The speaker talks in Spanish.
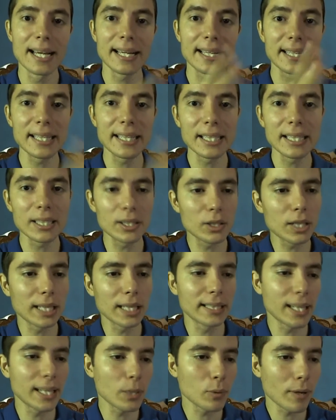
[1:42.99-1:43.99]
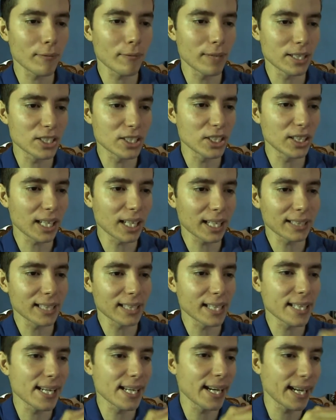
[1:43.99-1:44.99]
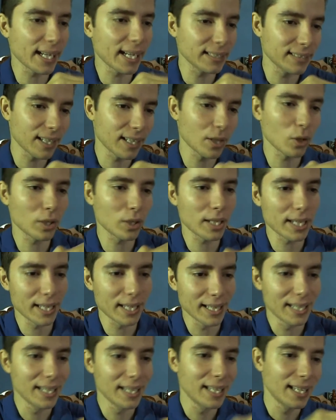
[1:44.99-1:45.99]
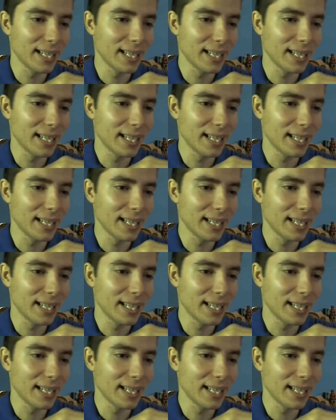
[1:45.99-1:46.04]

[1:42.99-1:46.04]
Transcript: y que tiene una flechita que te dirige hacia dónde